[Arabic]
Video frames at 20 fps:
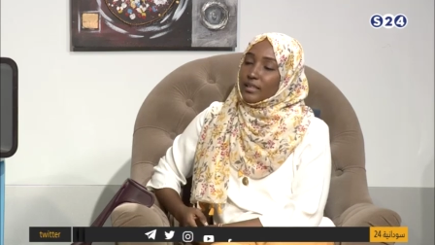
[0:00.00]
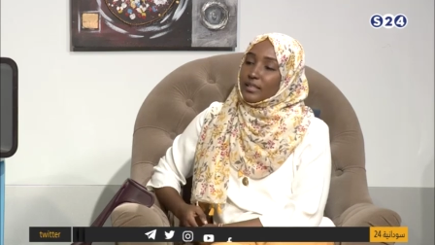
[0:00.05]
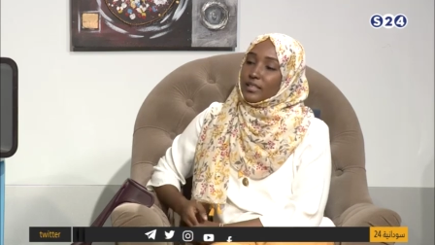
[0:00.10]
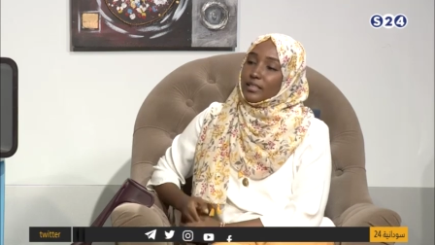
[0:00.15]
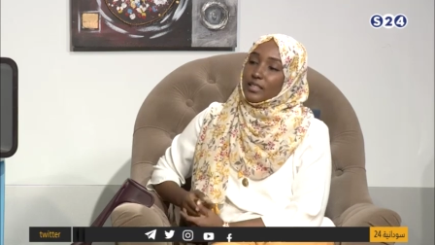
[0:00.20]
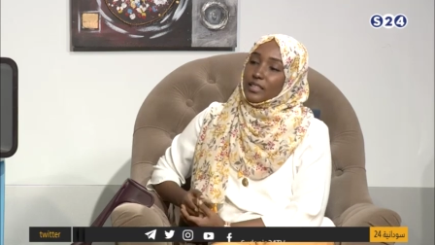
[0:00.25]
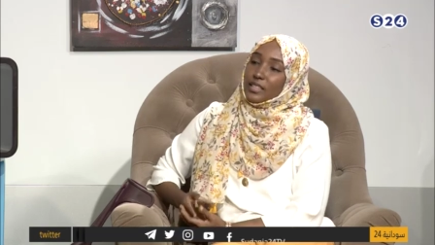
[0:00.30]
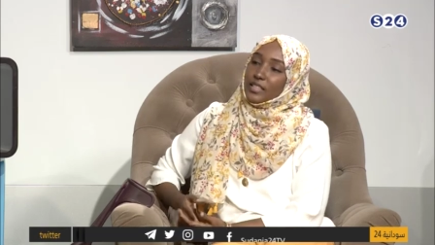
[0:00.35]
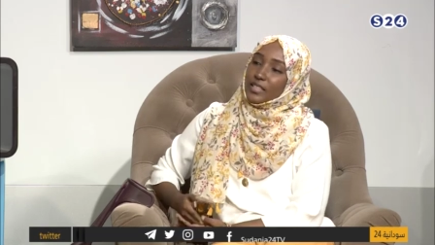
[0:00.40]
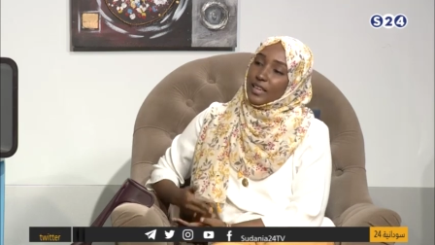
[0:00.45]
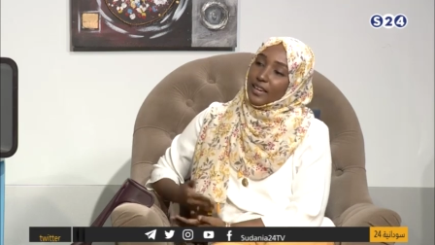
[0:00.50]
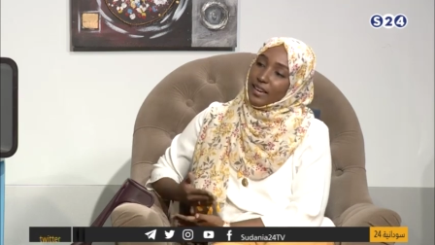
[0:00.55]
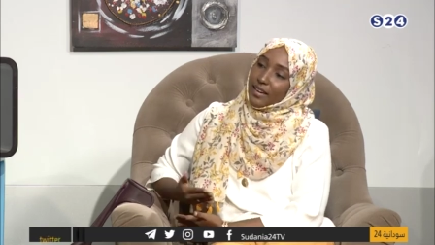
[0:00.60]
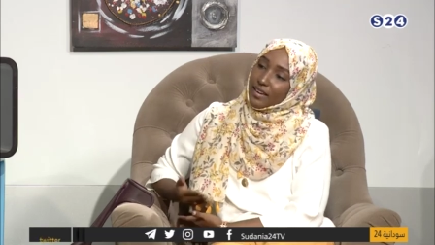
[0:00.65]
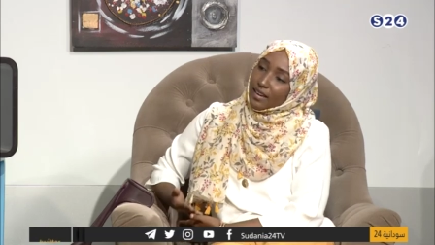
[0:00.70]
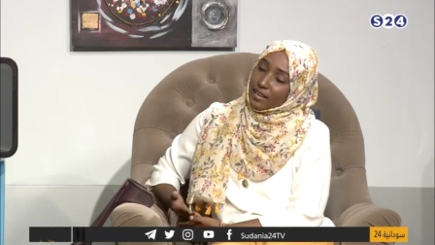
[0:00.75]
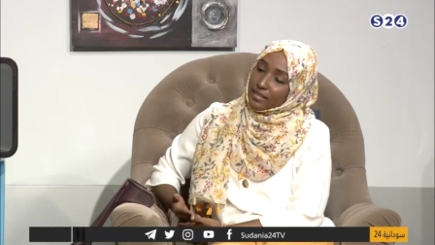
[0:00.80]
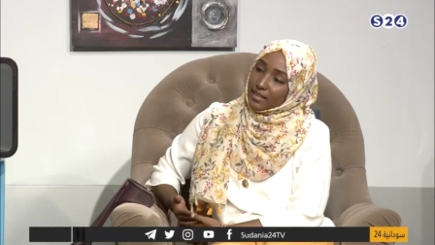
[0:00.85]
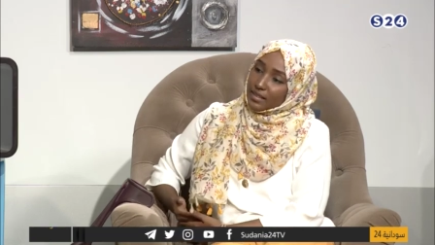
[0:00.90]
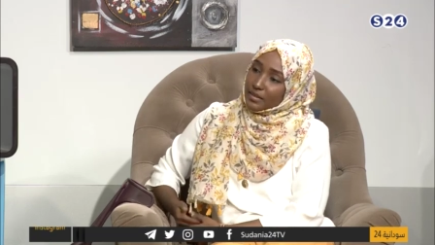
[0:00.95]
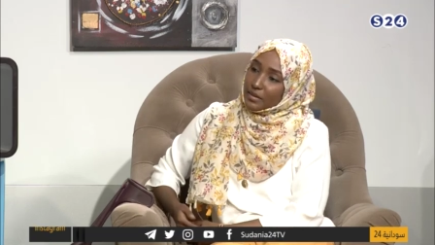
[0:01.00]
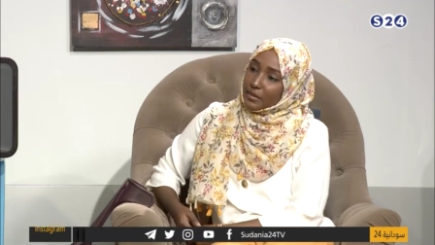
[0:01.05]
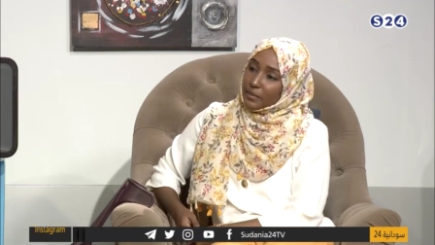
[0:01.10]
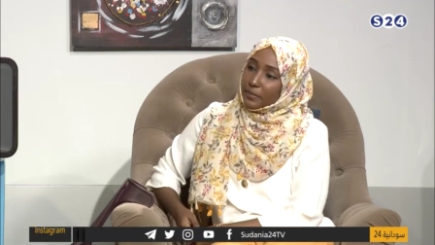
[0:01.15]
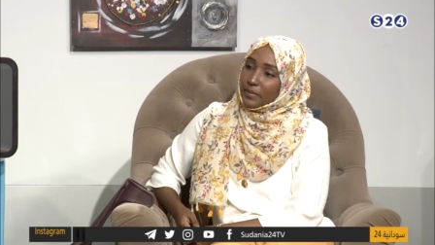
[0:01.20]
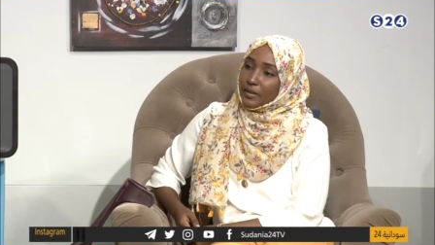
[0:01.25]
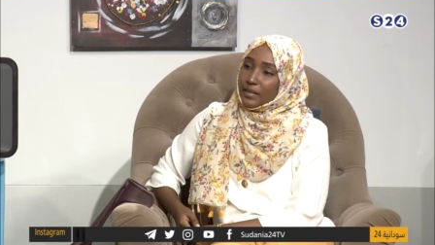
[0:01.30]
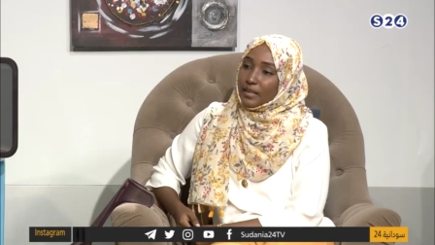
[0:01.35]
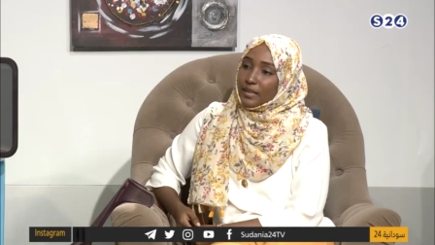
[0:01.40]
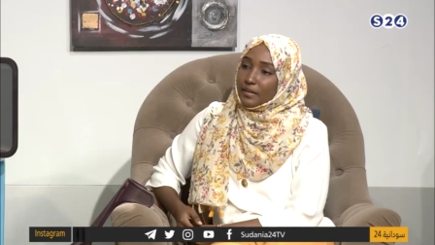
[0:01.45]
نتيجة لأخطاء
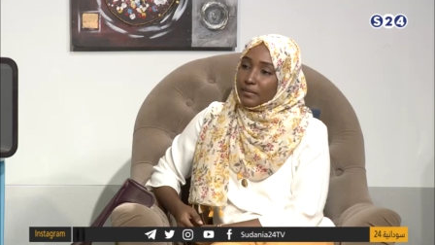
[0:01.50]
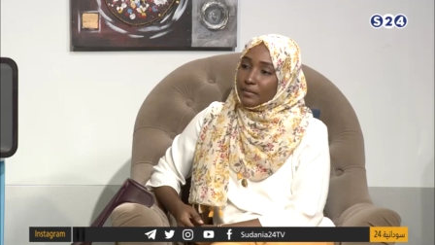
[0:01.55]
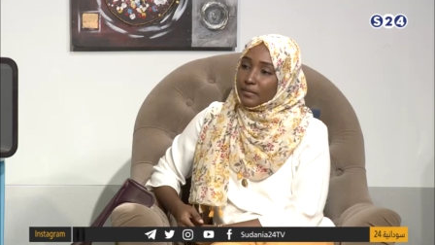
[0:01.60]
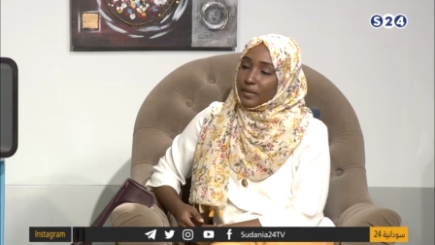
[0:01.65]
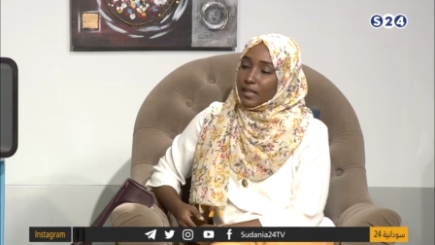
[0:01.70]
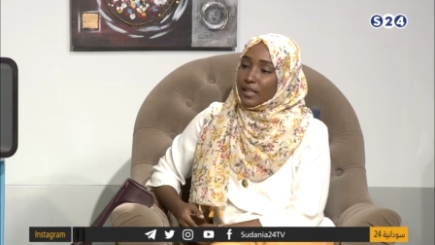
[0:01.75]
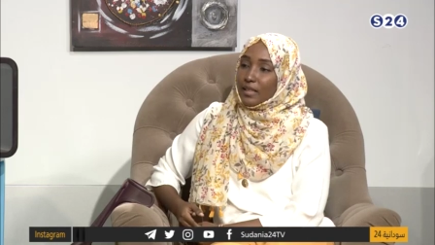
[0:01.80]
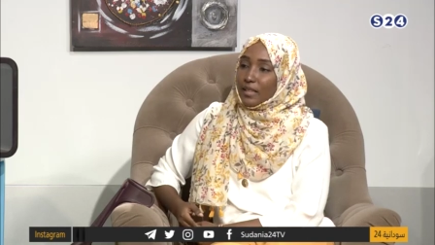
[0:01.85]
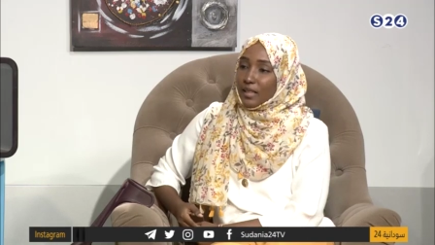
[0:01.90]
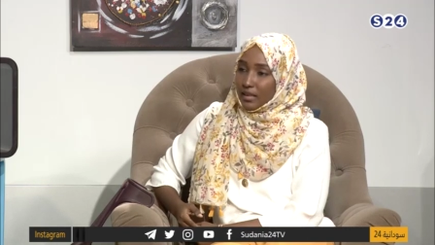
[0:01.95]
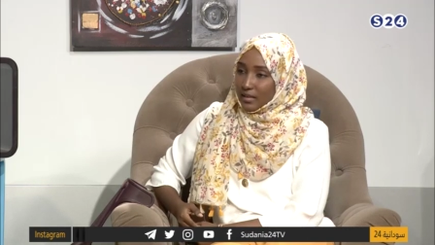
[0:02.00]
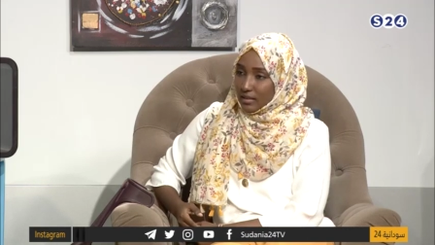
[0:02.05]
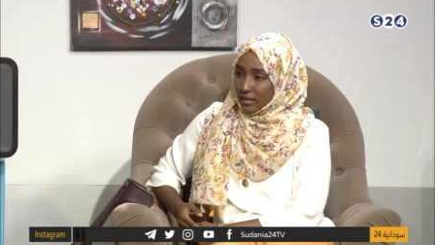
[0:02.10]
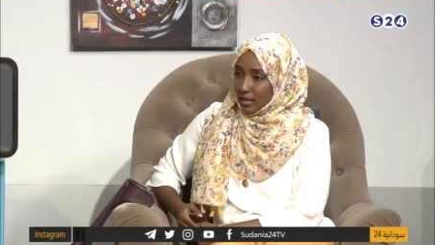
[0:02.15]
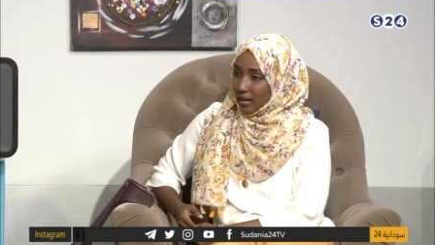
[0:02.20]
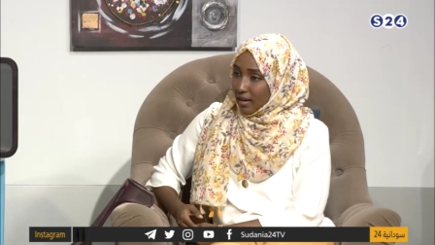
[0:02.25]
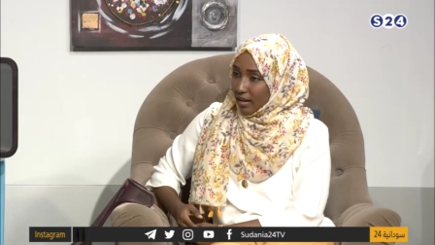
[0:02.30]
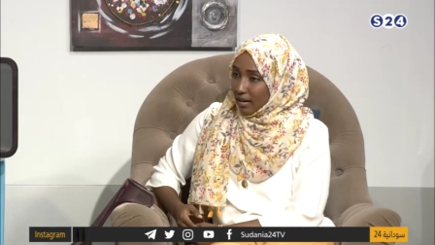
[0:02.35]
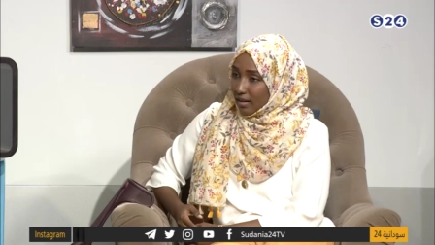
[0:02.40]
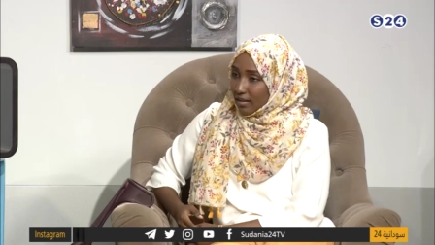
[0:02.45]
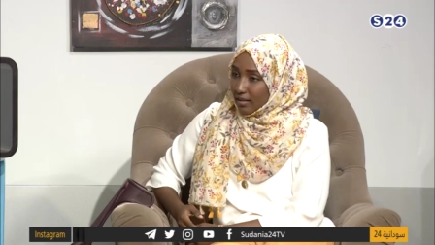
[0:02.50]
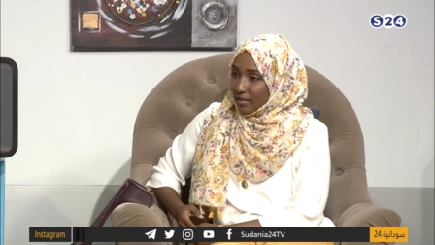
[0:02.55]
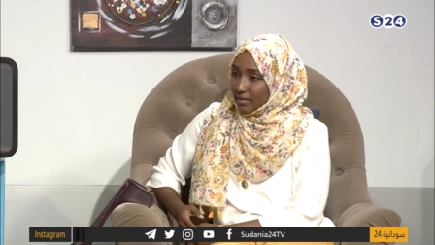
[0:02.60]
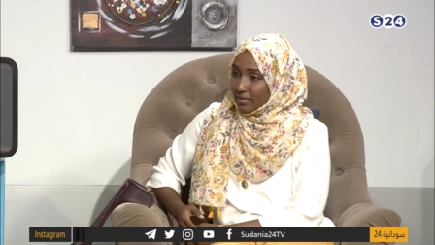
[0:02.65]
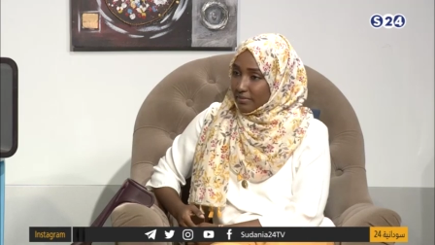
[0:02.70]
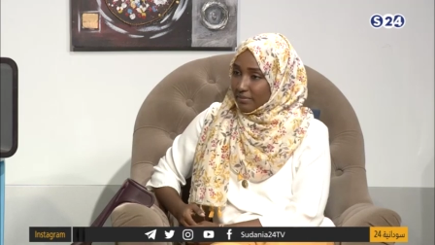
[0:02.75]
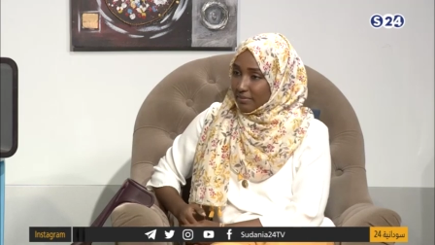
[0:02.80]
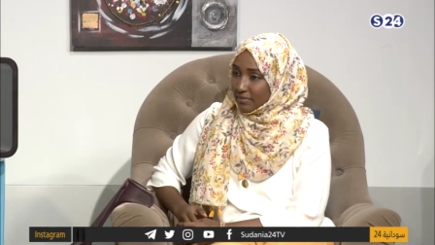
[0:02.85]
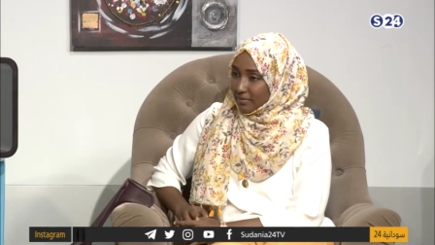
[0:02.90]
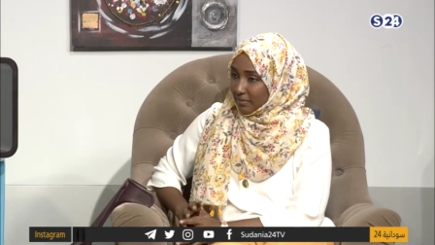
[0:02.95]
طبية بقيت ذات إعاقة
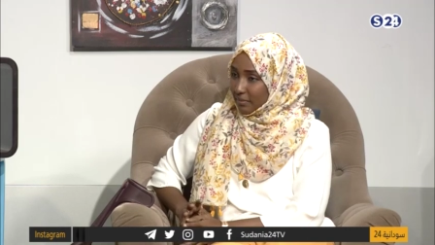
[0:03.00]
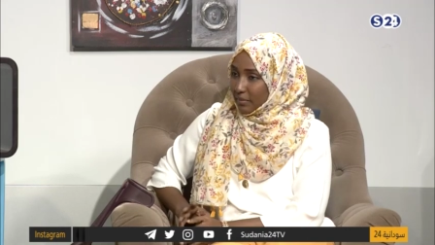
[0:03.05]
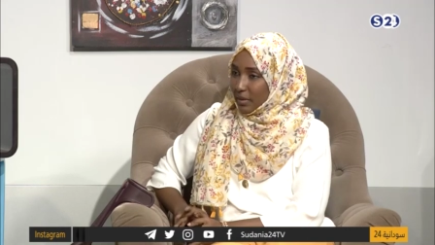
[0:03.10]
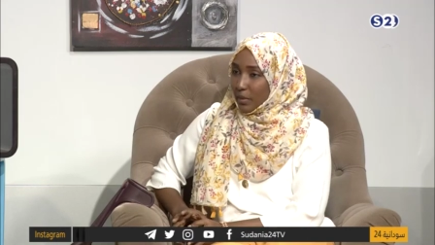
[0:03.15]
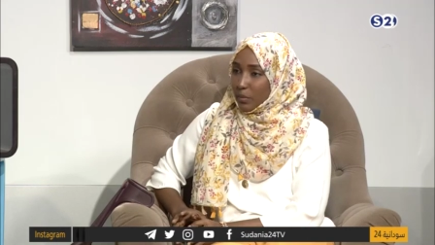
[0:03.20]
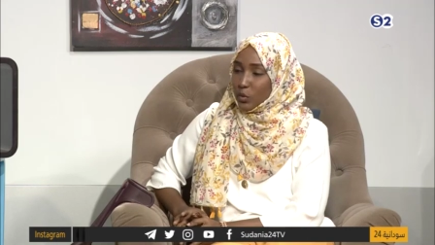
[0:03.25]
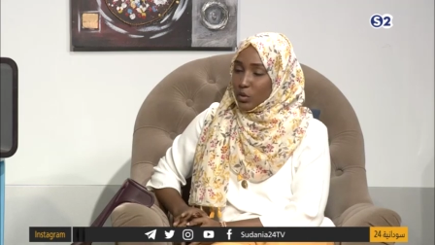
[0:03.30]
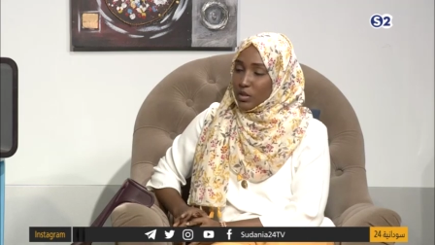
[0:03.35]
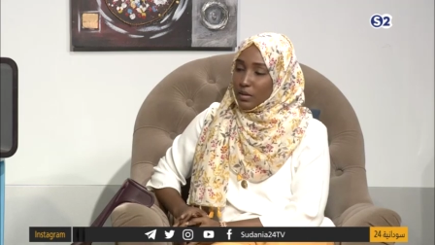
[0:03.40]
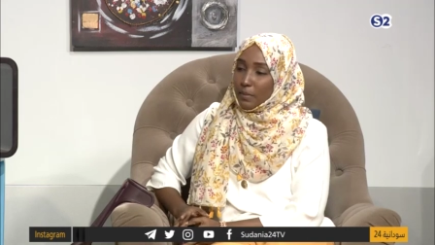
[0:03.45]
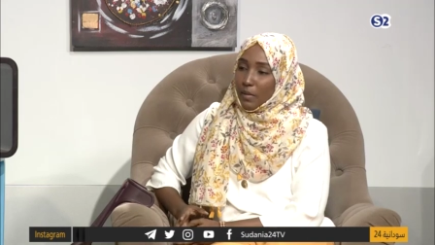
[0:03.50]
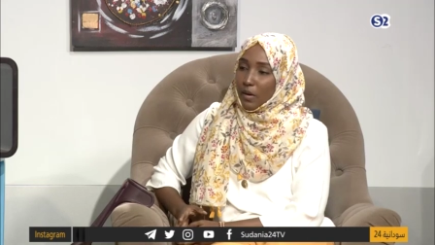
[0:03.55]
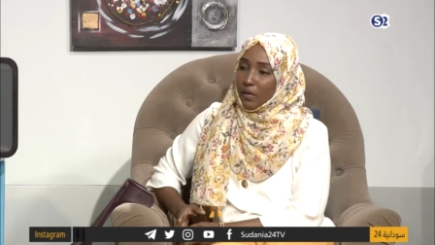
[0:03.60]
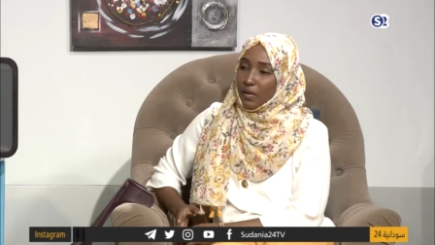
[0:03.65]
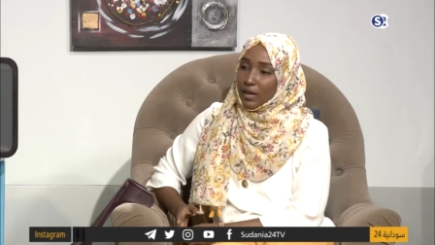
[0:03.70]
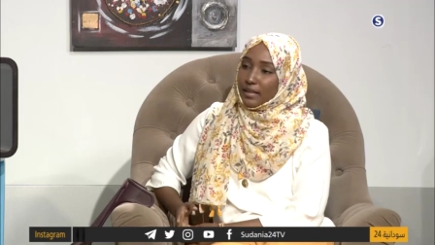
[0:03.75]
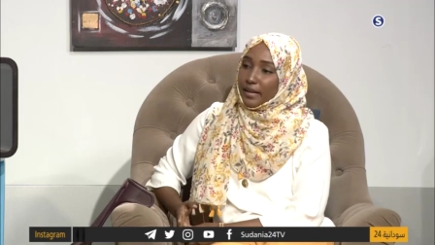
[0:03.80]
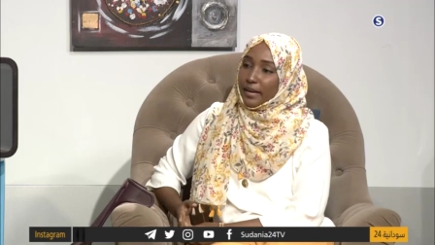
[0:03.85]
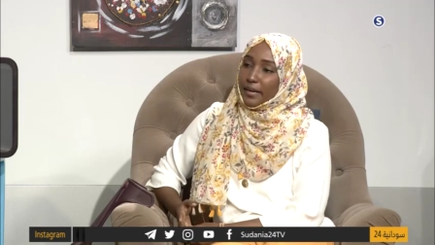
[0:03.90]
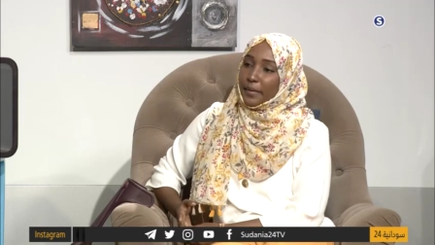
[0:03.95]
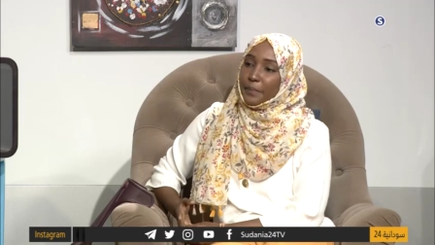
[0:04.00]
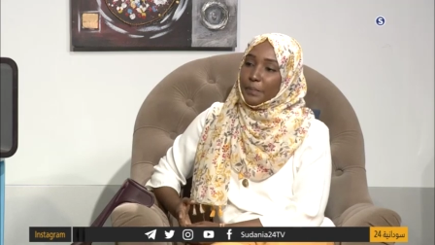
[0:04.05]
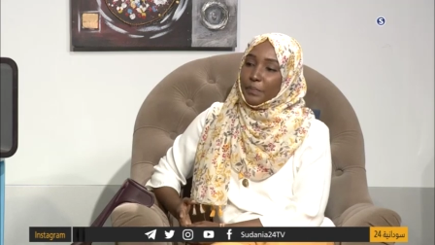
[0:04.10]
بمسمى واضح